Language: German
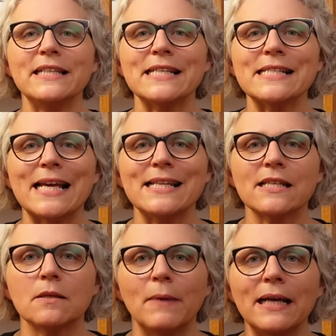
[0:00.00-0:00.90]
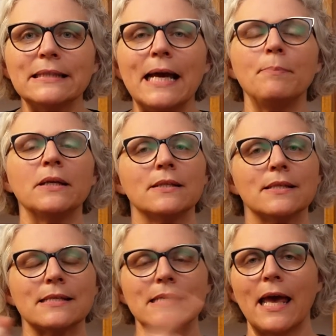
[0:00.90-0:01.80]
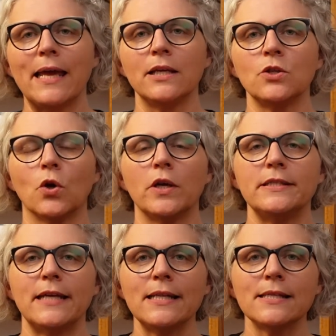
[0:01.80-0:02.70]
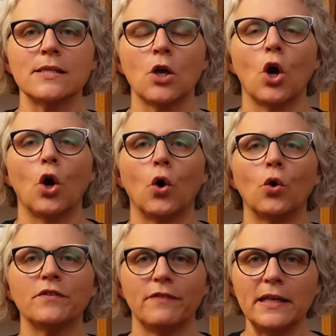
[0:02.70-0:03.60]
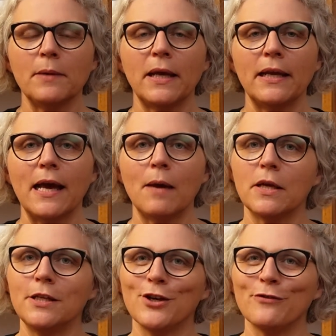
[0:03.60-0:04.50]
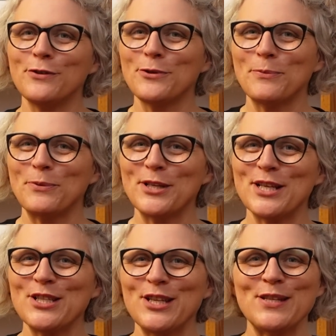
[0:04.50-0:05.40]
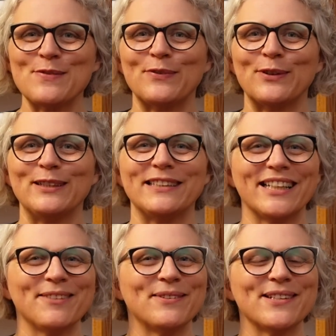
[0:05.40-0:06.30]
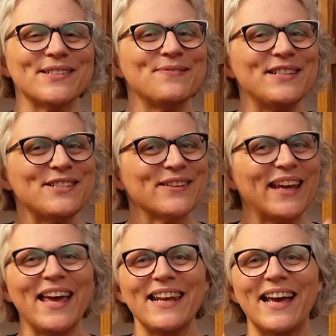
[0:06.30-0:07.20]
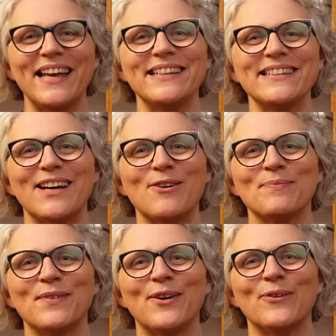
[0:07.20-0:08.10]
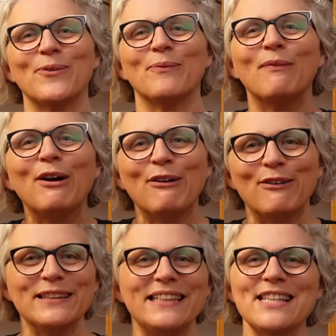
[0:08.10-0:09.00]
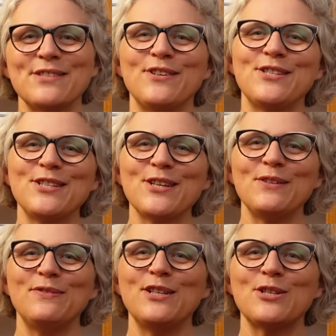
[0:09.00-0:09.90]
ich das Ganze gemacht habe, zeige ich euch jetzt. Und wenn ihr meine Arbeit hier auf YouTube unterstützen wollt, dann gebt dort dem Video gerne einen Daumen nach oben. Und jetzt wünsche ich euch viel